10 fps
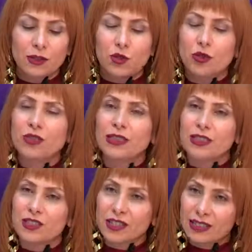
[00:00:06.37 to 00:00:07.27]
Son
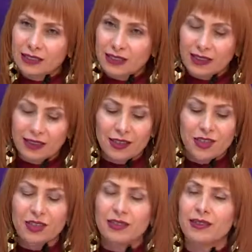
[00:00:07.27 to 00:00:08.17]
derece etkili
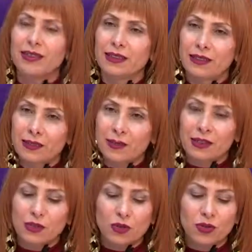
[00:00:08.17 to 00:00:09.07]
cilt
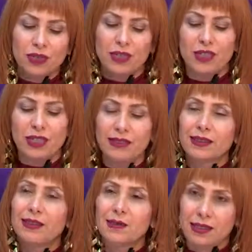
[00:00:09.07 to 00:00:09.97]
yenilemede son derece
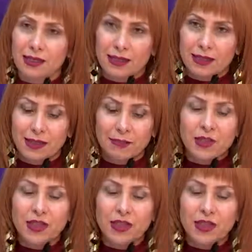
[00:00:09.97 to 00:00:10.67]
etkili bir sistem.